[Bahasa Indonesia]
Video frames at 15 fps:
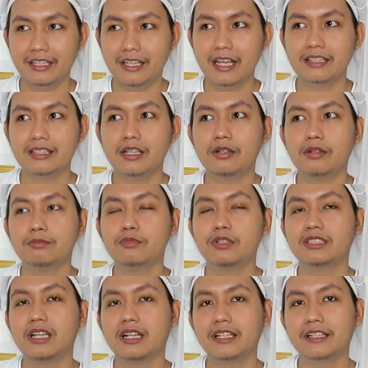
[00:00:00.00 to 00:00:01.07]
ini atau
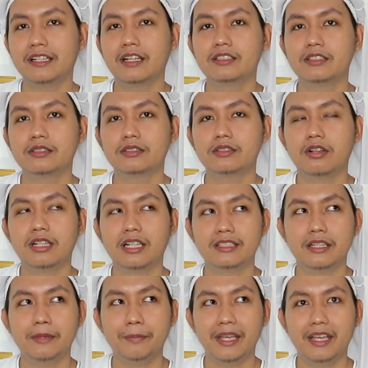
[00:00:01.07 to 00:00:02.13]
buat kalian yang
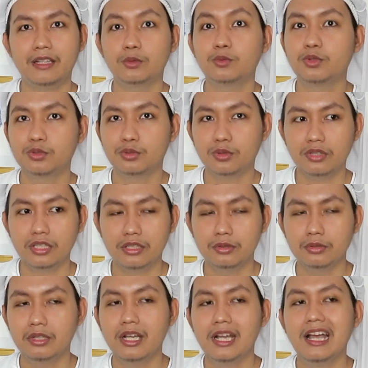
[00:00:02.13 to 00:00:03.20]
sholatnya pengen kusuk gitu